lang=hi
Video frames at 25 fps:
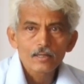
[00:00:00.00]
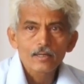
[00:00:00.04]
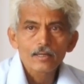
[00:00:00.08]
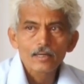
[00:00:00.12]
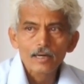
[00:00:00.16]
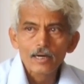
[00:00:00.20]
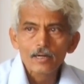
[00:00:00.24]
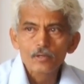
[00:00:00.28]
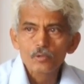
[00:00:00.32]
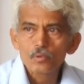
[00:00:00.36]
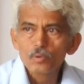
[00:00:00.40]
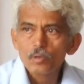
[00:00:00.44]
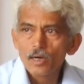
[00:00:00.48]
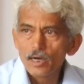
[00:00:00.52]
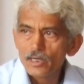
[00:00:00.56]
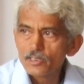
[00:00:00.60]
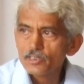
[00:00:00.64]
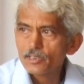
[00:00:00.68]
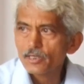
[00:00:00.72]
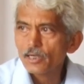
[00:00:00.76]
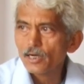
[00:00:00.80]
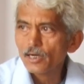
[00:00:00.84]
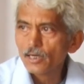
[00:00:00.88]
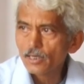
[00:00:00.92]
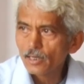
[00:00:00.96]
डाकू आज
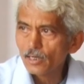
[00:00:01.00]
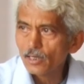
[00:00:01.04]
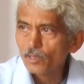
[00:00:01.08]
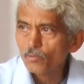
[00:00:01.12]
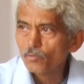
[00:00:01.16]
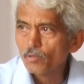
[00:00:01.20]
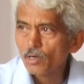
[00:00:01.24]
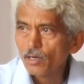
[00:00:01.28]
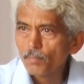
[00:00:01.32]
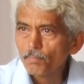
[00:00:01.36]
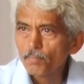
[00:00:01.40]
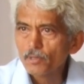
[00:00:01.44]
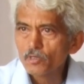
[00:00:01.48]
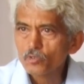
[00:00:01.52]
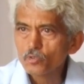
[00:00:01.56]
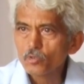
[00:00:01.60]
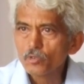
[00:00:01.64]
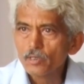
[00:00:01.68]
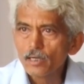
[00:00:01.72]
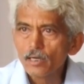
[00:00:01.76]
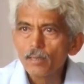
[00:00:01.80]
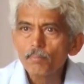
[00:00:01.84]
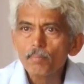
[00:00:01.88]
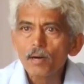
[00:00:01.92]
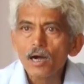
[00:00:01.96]
यहां कल वहां
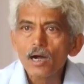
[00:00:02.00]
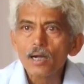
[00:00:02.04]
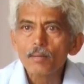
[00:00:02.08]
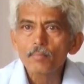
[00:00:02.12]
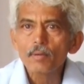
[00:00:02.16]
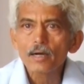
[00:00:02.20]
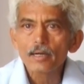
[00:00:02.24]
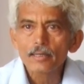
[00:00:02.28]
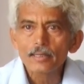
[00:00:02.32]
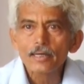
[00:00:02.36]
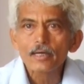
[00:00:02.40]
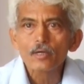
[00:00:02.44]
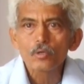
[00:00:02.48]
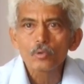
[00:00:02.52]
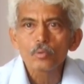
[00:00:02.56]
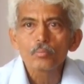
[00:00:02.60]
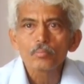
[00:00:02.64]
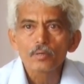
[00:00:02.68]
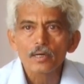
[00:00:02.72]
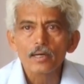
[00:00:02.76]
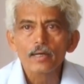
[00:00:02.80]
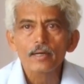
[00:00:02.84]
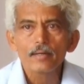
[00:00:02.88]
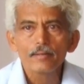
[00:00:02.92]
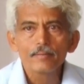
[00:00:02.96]
परसों यहां भाग भाग के घूम
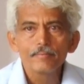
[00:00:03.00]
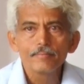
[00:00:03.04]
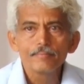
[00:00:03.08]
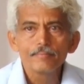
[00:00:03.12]
रहा है